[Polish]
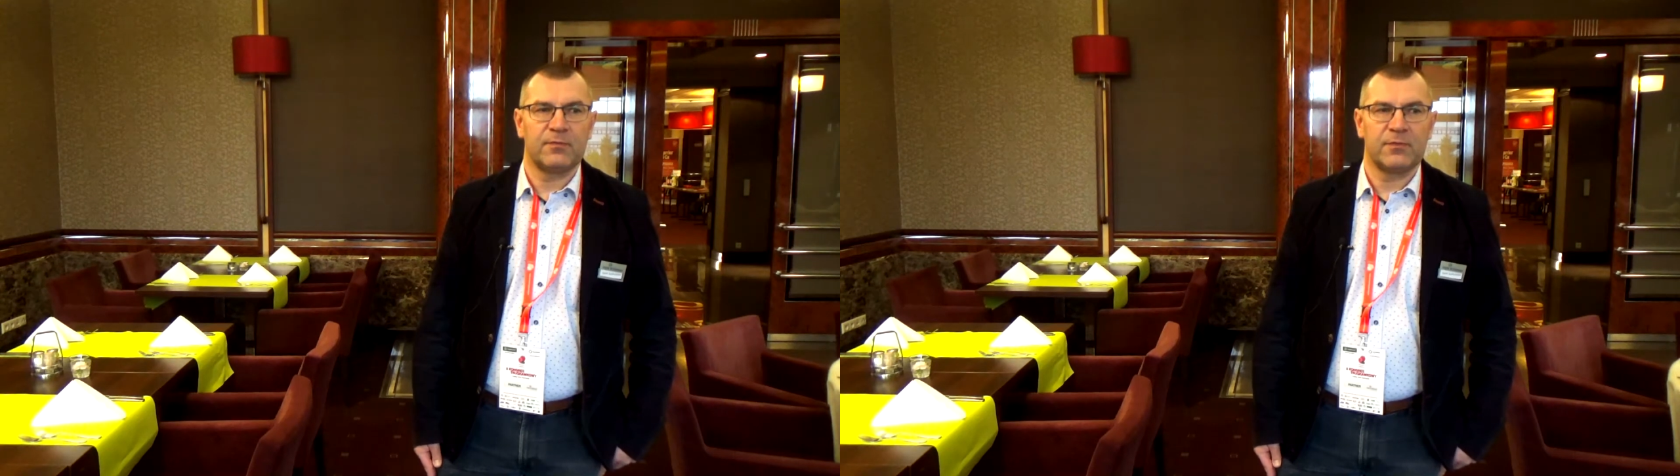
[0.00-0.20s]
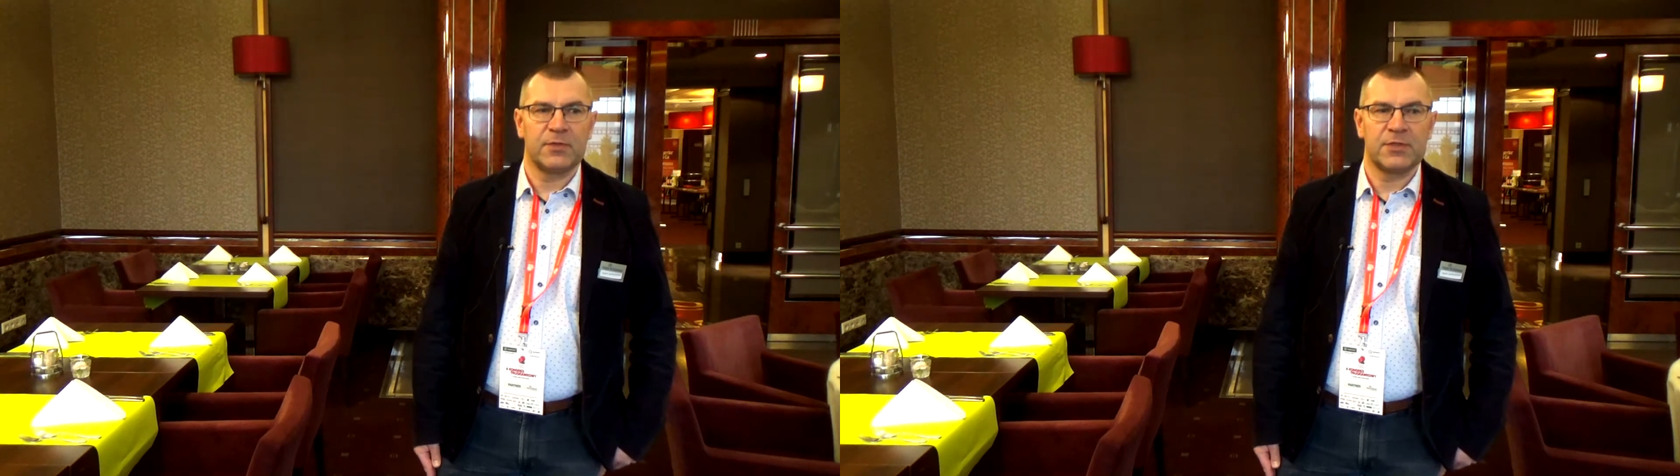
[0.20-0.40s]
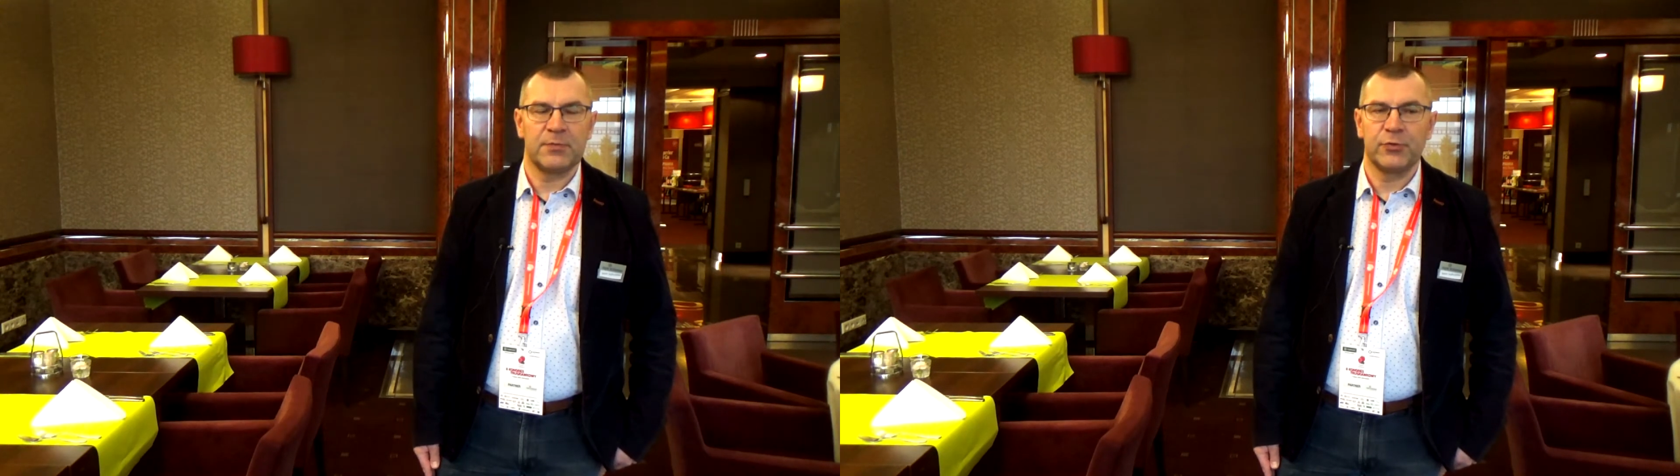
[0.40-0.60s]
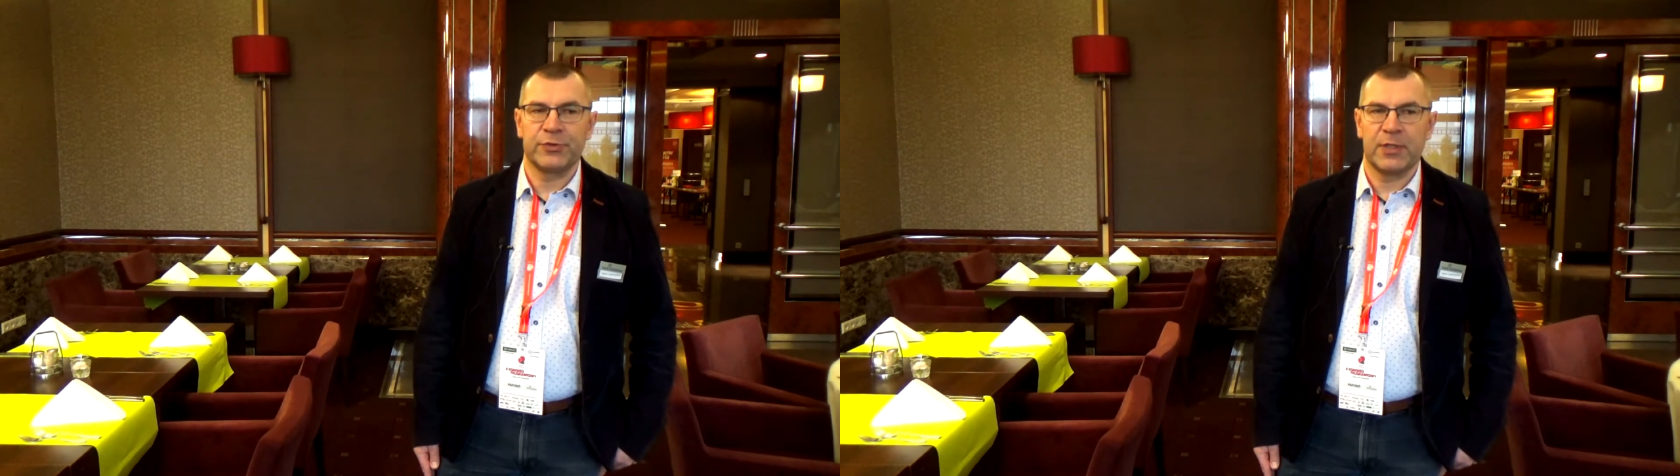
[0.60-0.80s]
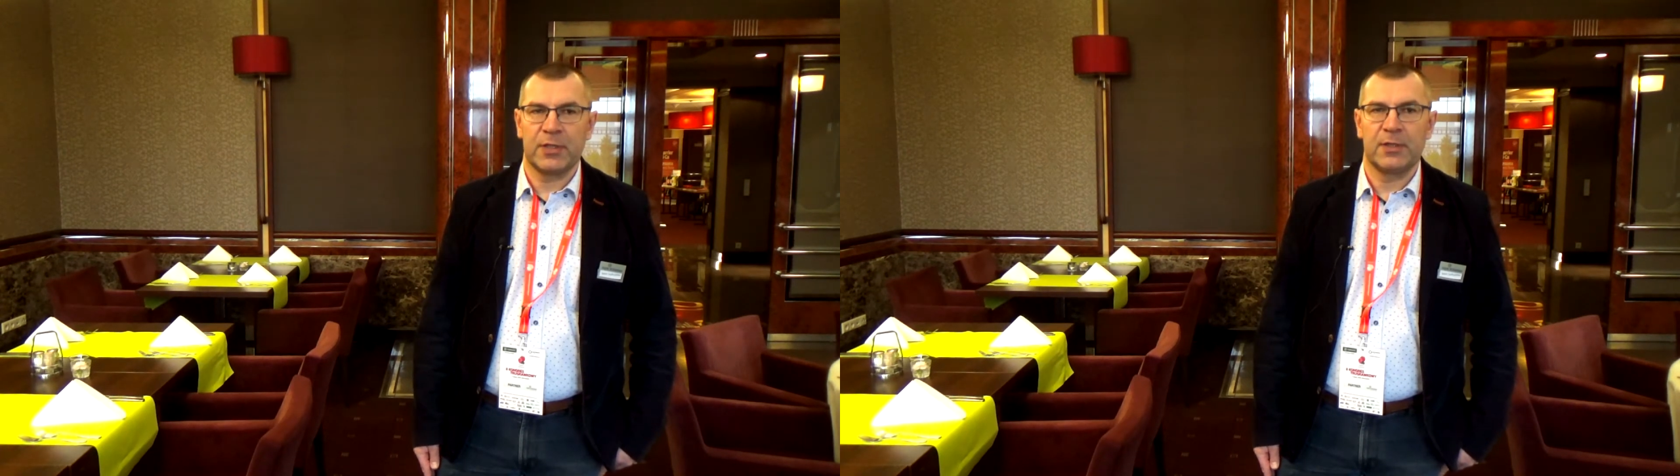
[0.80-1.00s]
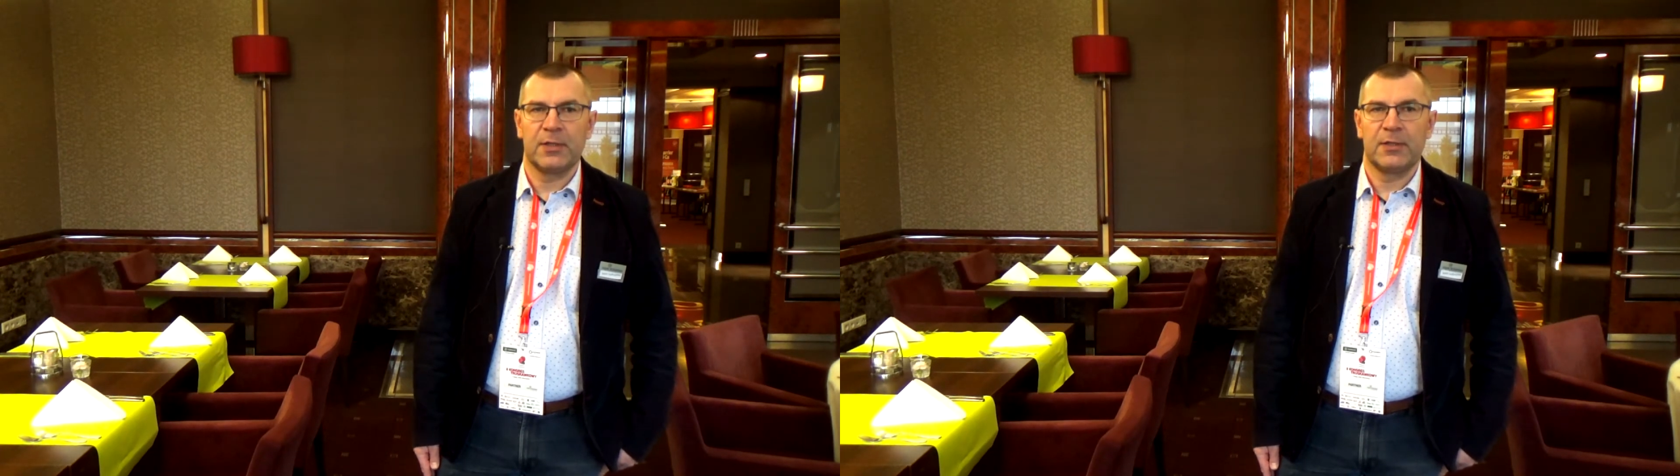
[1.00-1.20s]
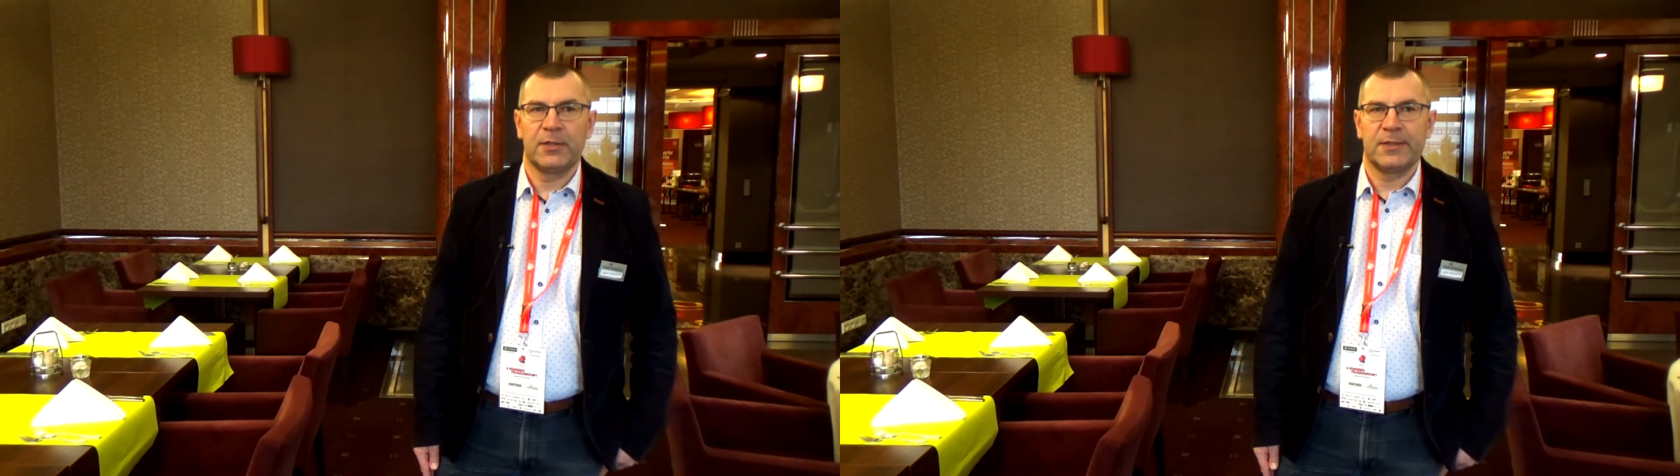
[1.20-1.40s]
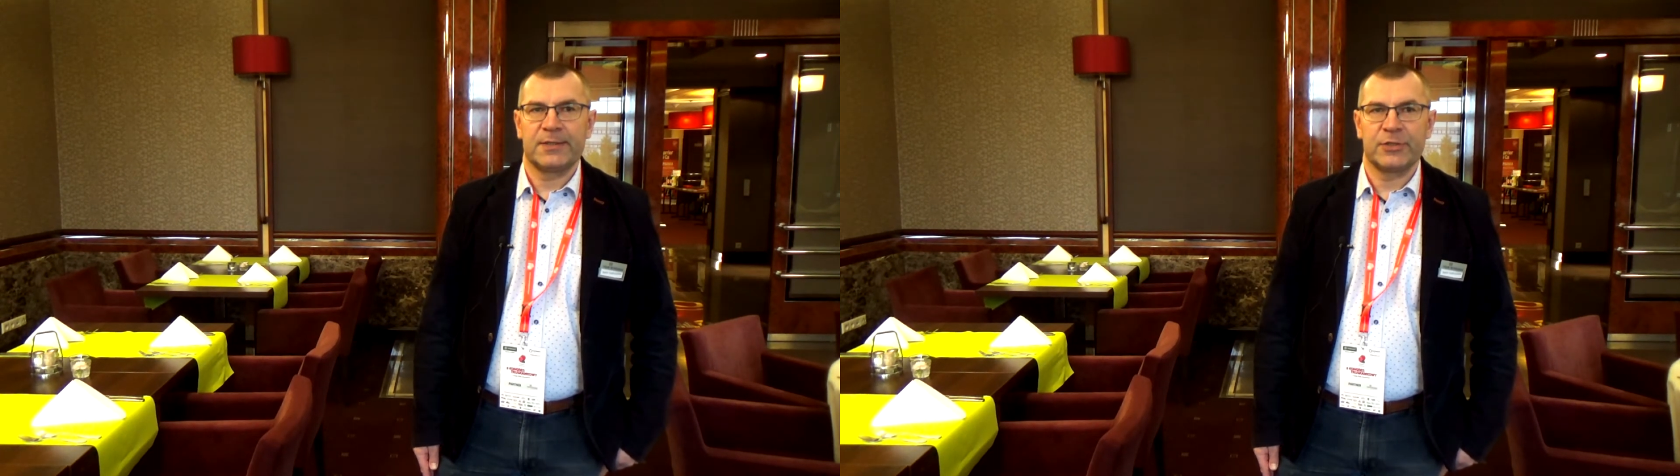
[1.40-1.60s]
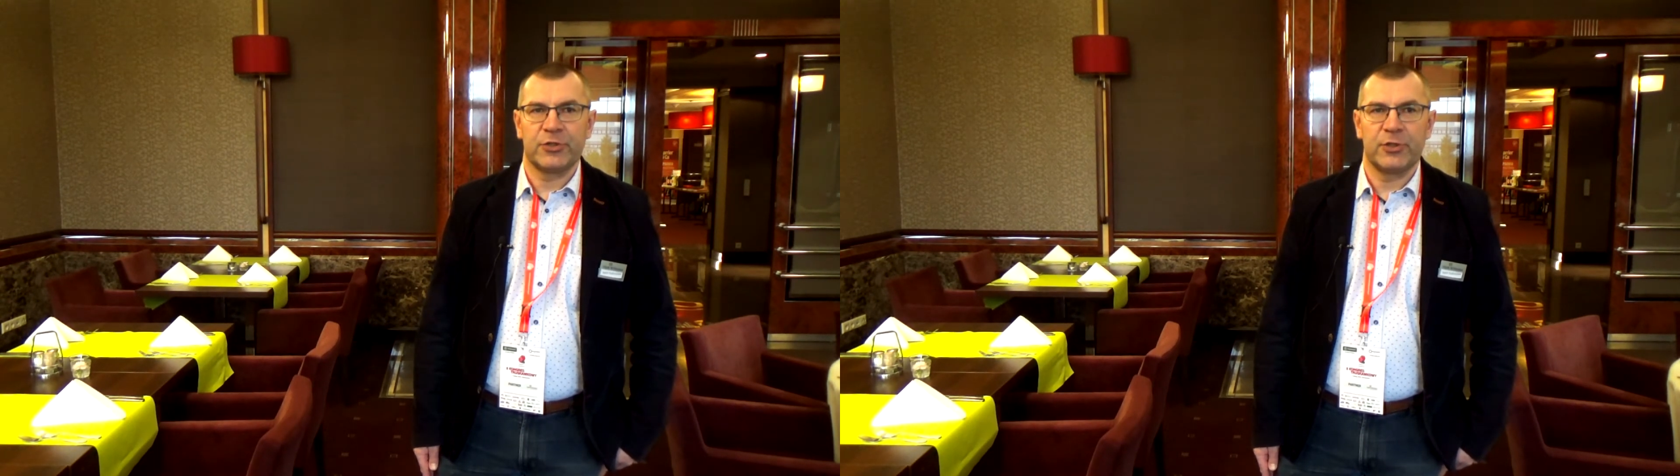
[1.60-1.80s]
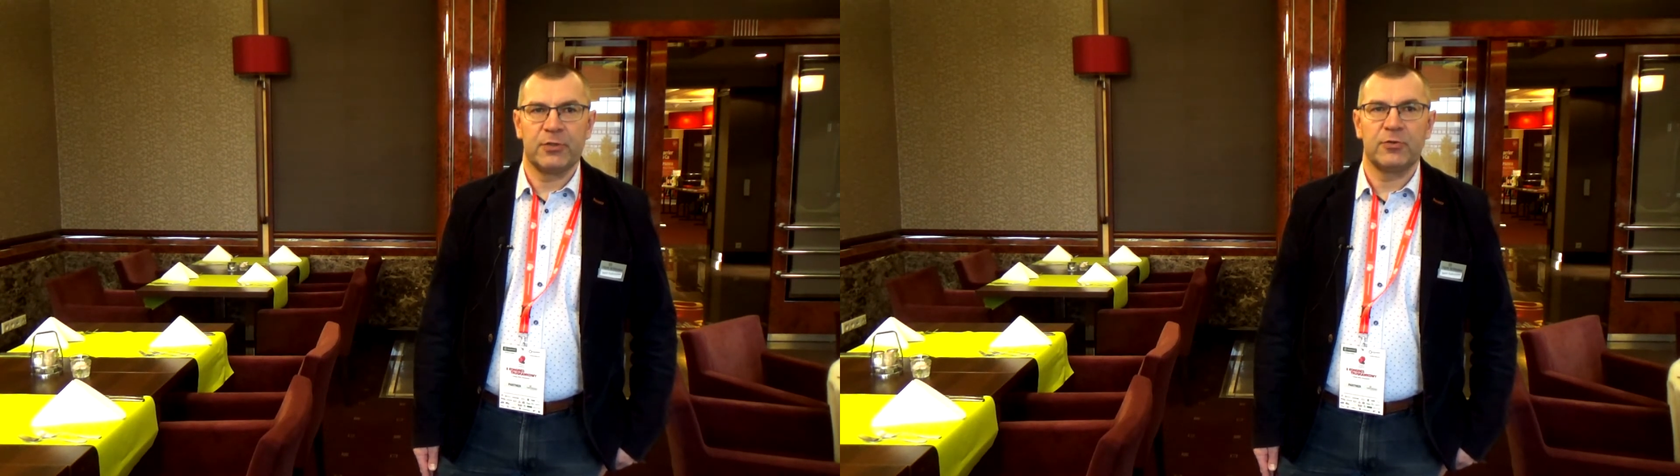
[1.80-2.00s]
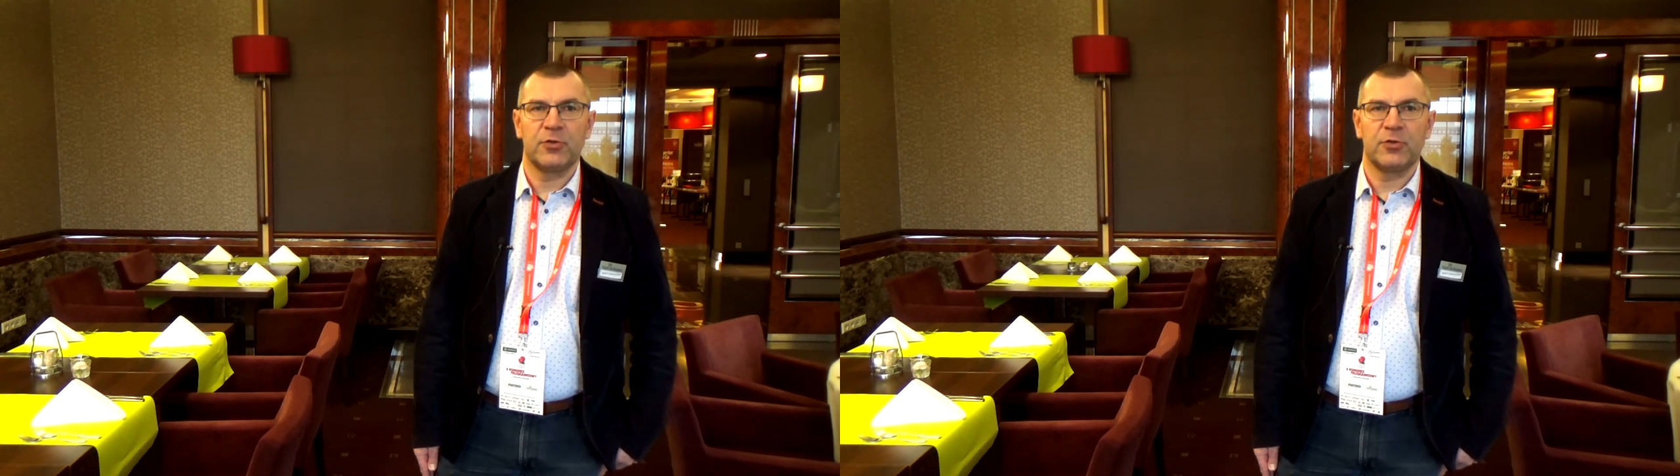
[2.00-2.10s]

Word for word: w dystrybucję skrzyń